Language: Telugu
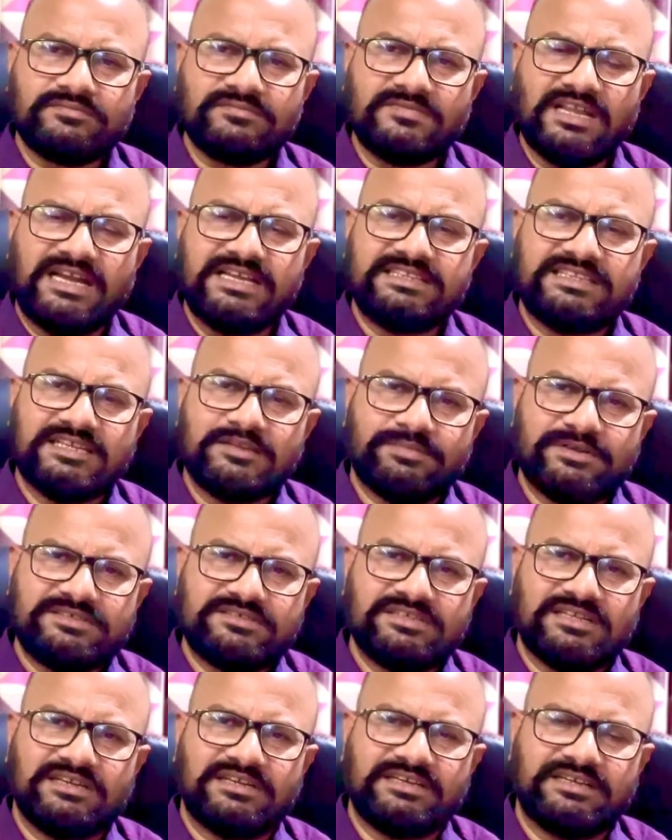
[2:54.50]
ఆ ఇద్దరు
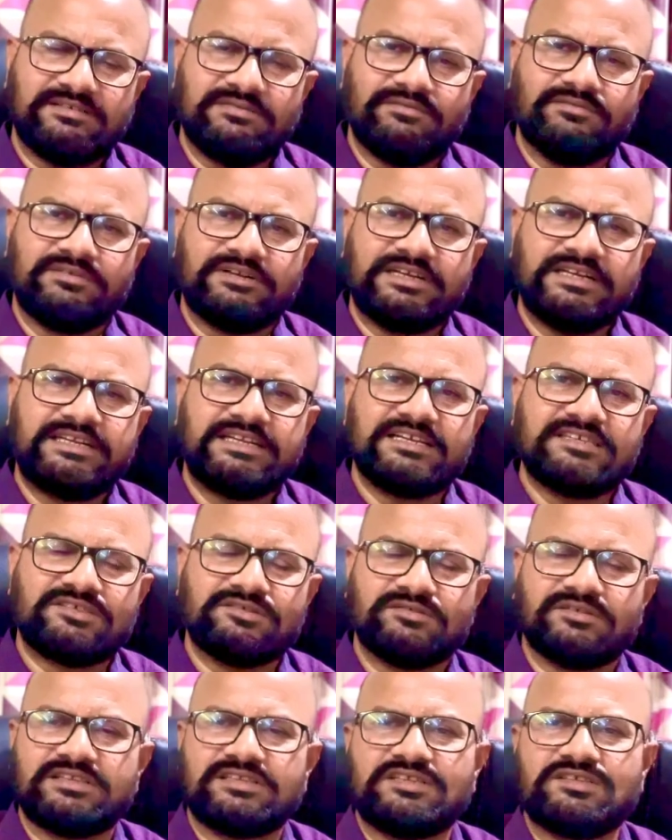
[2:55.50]
పంచుల డీటెయిల్స్
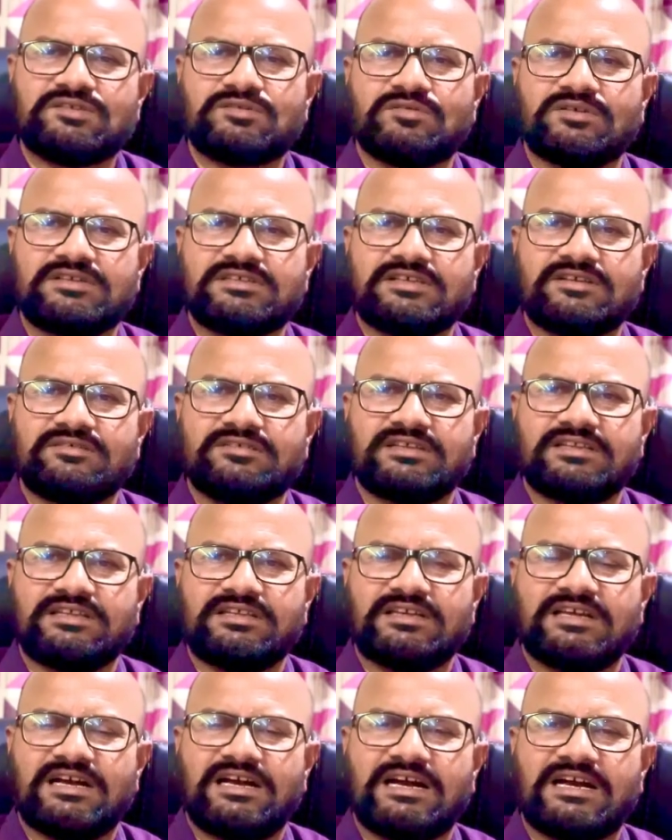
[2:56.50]
కూడా తీసుకోవడం జరుగుతుంది
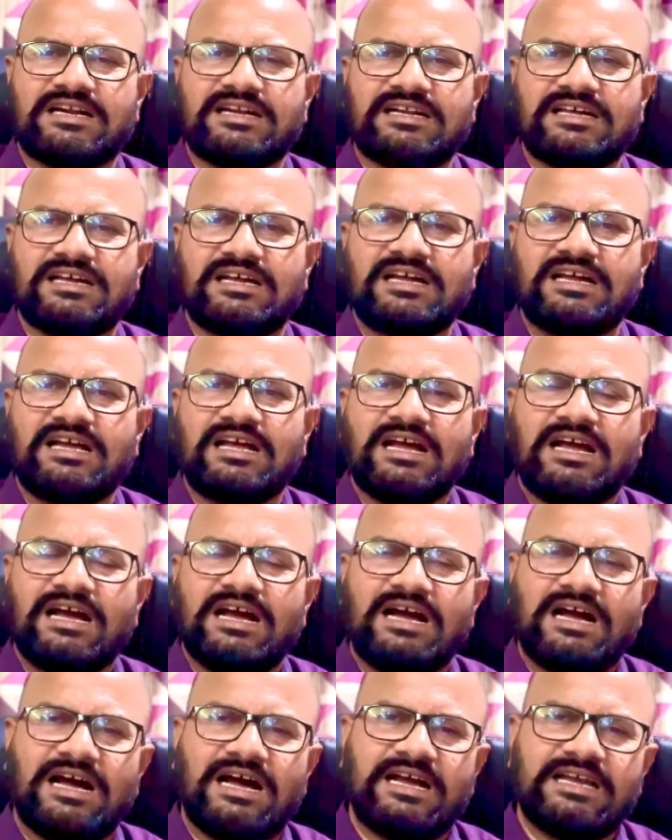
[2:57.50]
అక్కడ
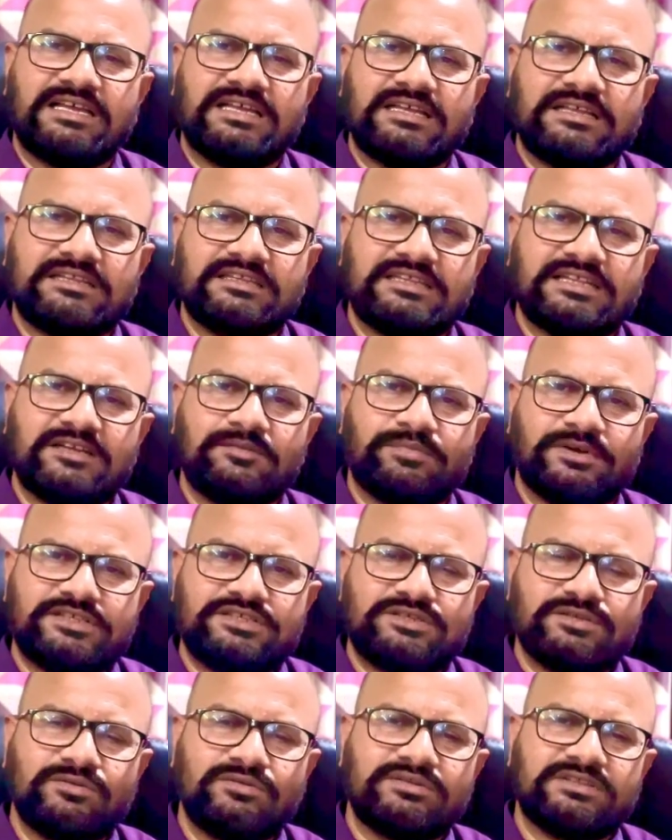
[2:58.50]
ఆ ఇద్దరు
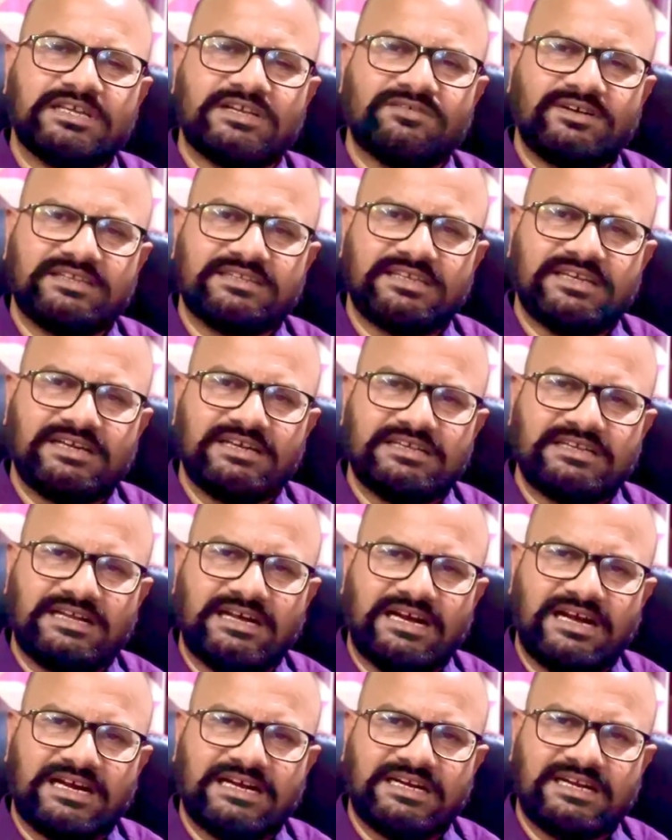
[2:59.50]
పంచులు తర్వాత
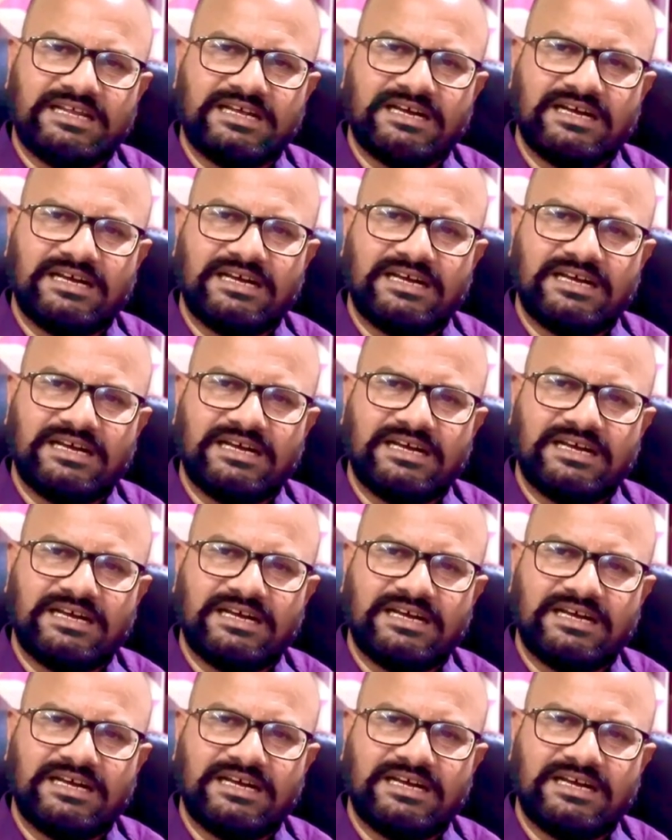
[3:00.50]
అక్కడ